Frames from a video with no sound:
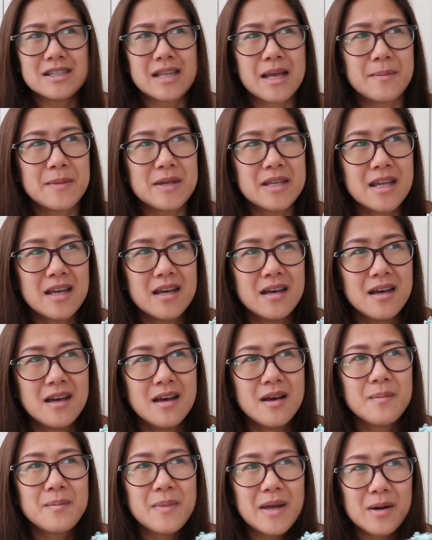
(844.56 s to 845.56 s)
Tapos sabi niya,
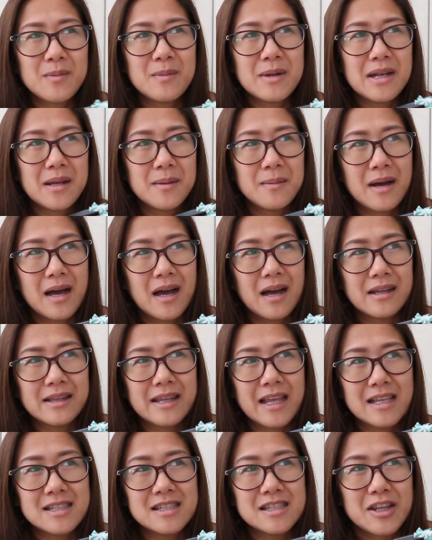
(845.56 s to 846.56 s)
pero malamang,
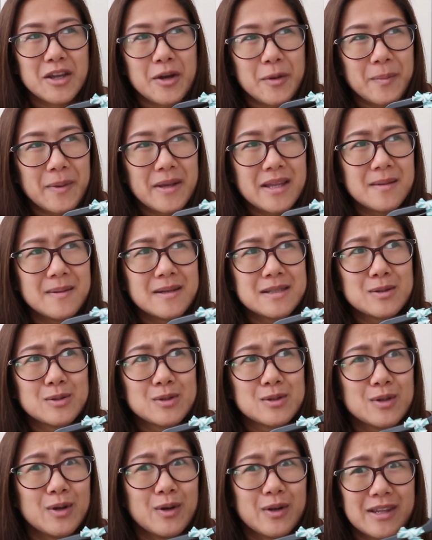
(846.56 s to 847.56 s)
next year pa niya
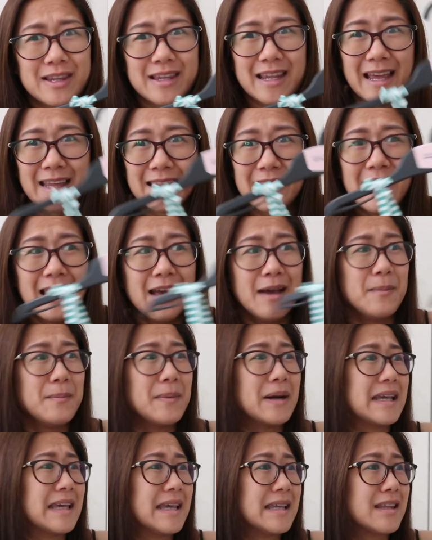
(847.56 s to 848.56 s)
masusuot yan.
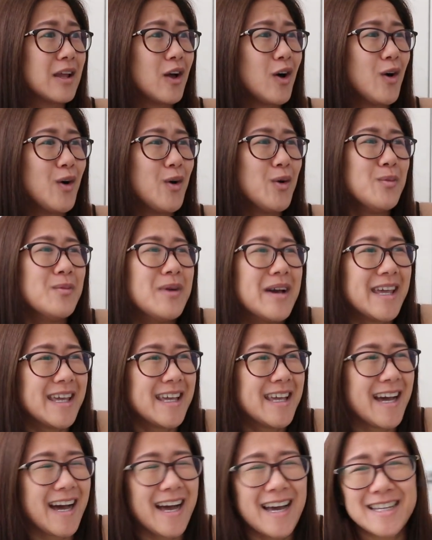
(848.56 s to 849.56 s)
Pagkita ko, oh
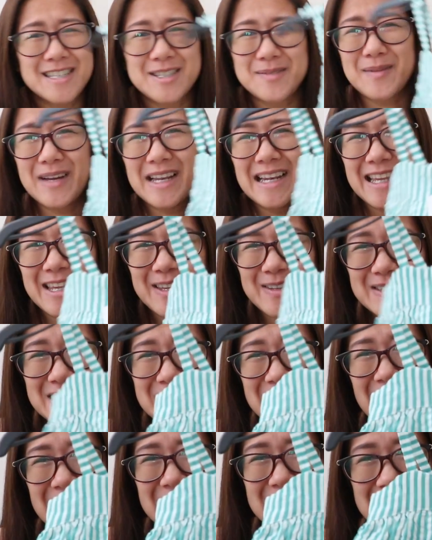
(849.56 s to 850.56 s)
my gosh, mali yung
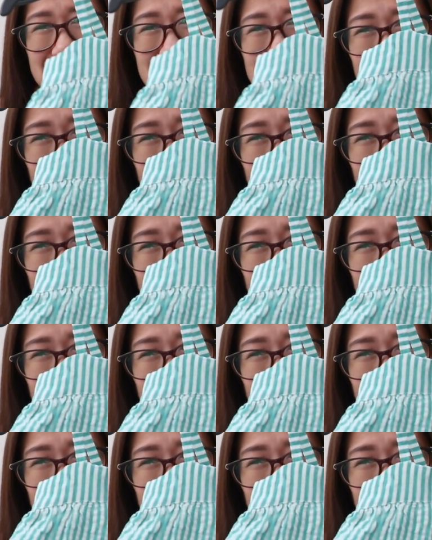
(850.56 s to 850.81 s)
size na